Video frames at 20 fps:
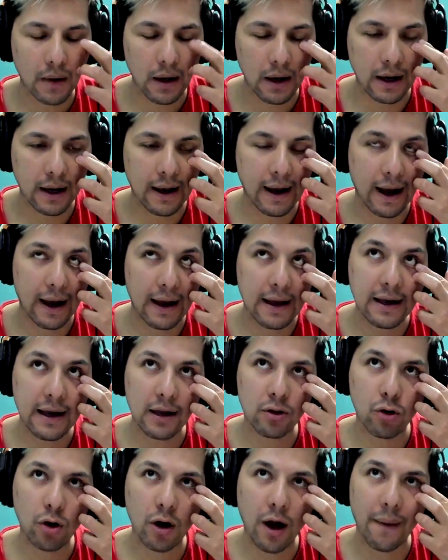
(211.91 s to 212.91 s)
Caí
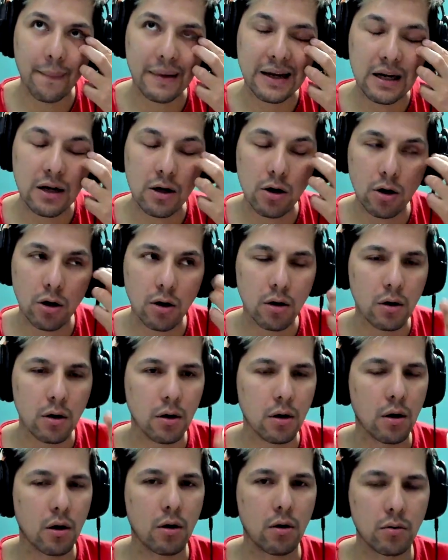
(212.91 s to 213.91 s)
Canto Camilo
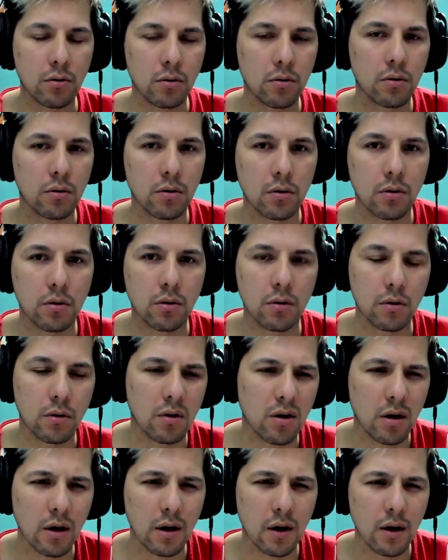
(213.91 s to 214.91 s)
con
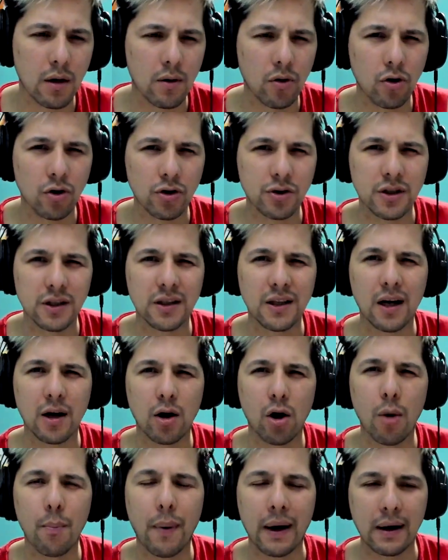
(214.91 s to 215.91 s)
200
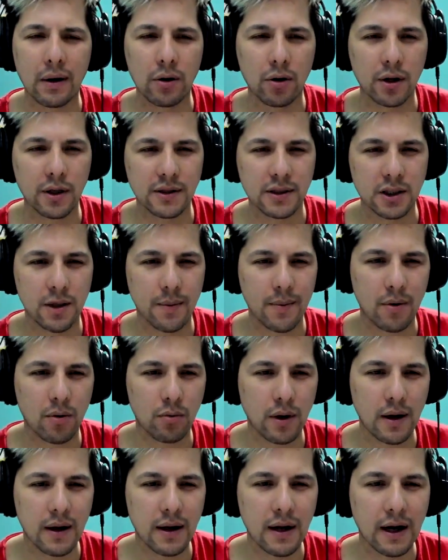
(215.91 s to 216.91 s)
copas, creo que se llama una
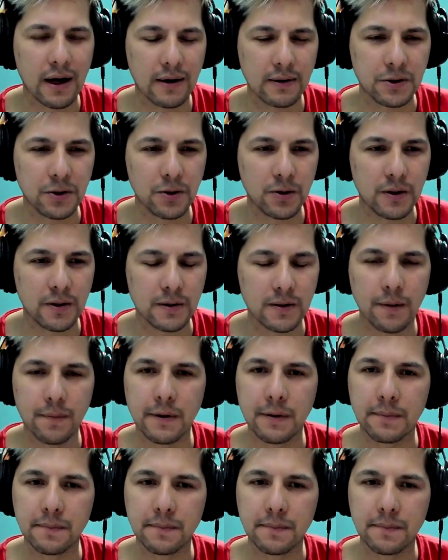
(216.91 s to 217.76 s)
de las canciones también.